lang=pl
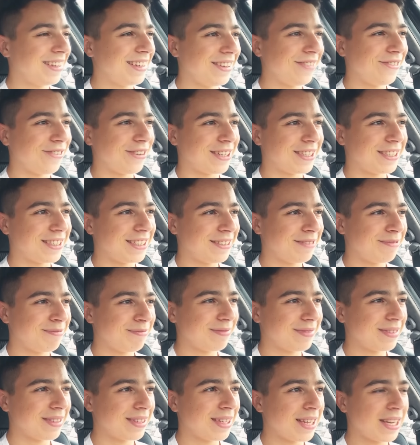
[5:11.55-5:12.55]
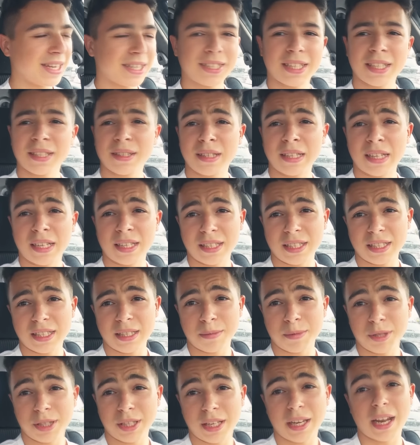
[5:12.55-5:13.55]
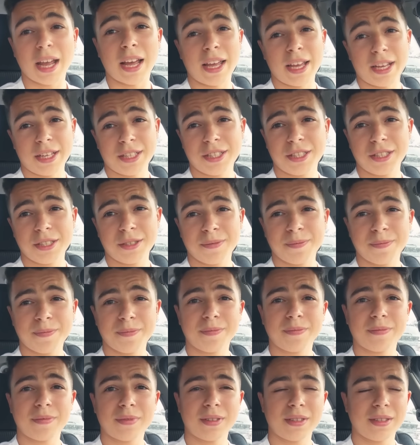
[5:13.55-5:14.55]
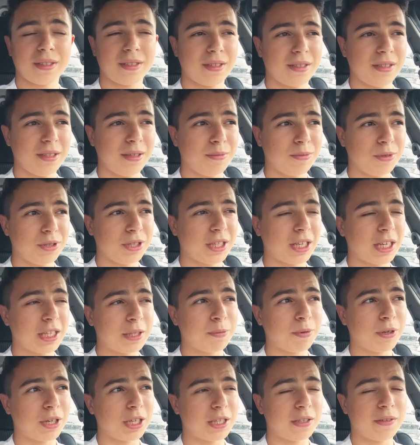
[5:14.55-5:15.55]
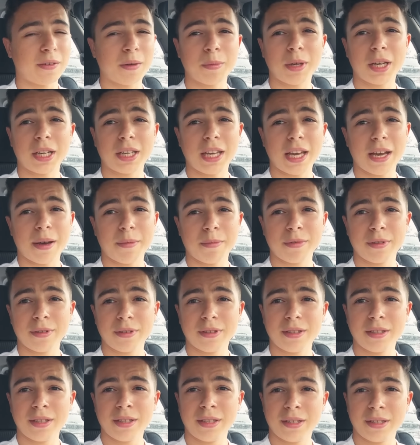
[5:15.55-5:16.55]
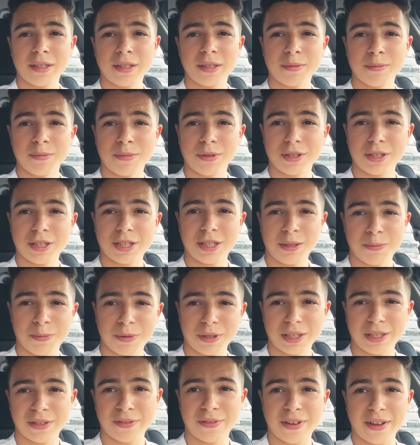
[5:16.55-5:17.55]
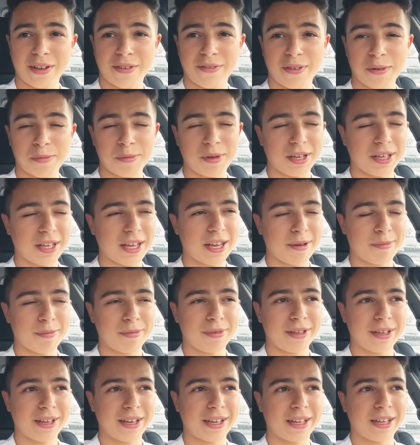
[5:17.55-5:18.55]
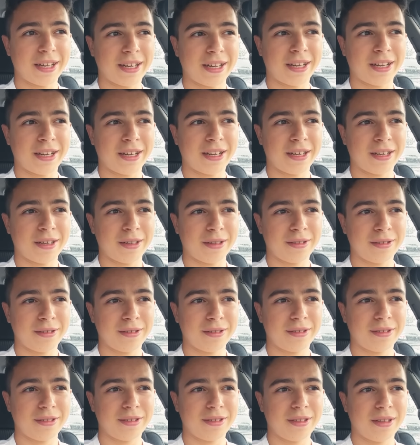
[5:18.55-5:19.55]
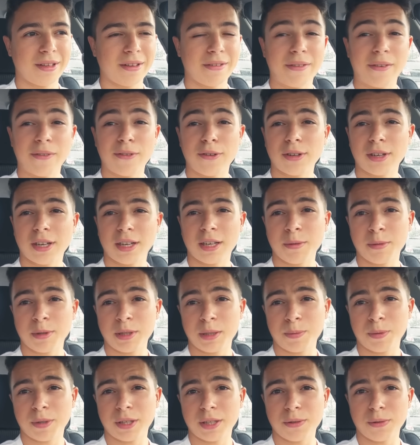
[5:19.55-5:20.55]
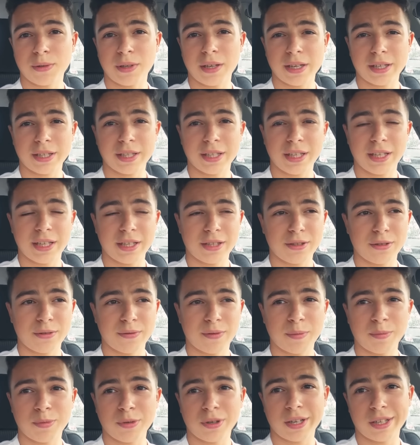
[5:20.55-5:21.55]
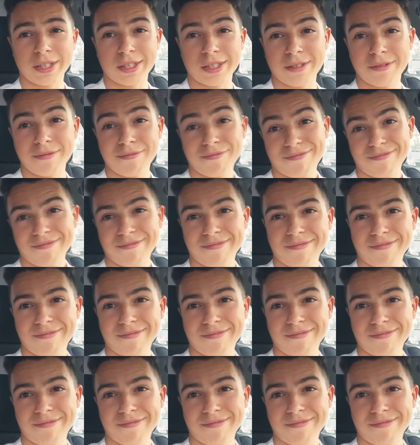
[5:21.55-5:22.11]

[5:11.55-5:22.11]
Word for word: I właśnie. Także teraz jedziemy się najeść. I może teraz pokażę wam jak jem. Bo jeszcze nie pokazywałem wam jak jem. A we vlogach chyba się pokazuje jak się je, to wam pokażę.